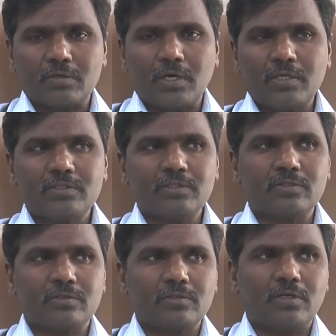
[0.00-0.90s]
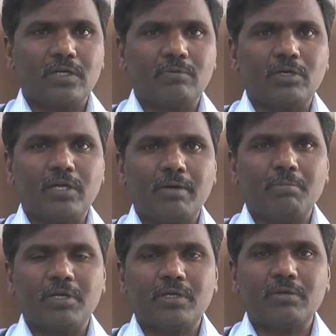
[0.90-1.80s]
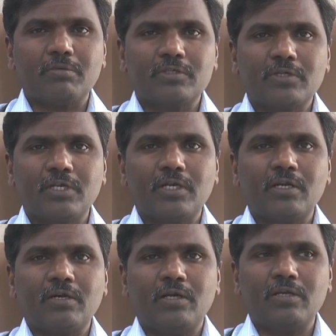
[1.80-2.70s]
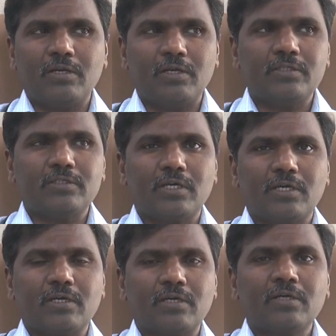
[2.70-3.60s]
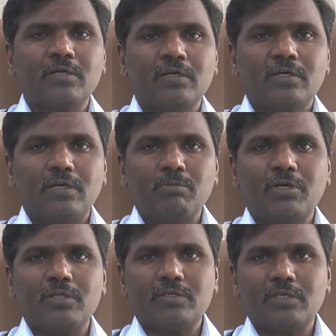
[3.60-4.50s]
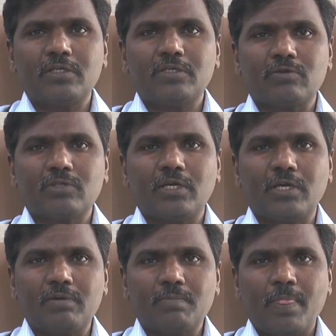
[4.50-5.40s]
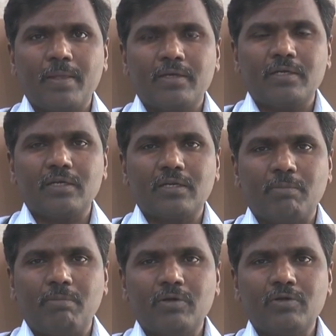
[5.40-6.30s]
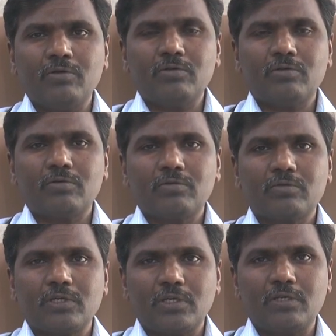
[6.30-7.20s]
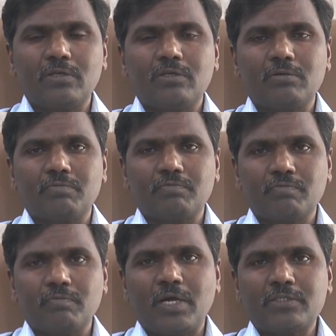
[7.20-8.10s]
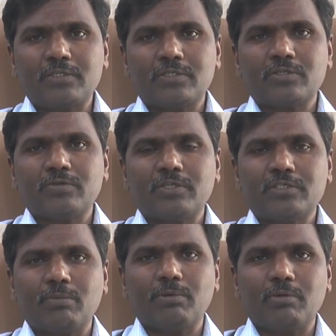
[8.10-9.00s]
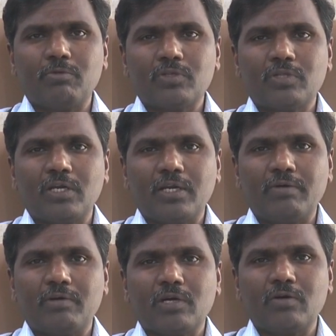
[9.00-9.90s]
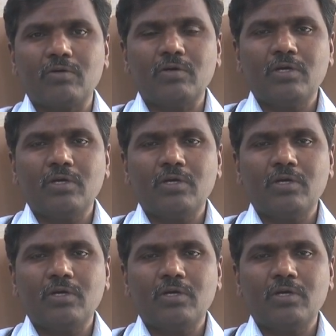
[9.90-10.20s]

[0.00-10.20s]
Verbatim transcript: టాక్సిన్స్ అంటాం అంటే మనకి శరీరానికి హాని కలిగించే కెమికల్స్ రిలీజ్ అవుతాయి ఈ రబ్బరు ఈ ప్లాస్టిక్స్ వేసినప్పుడు ఏమవుతుందంటే వాటిలో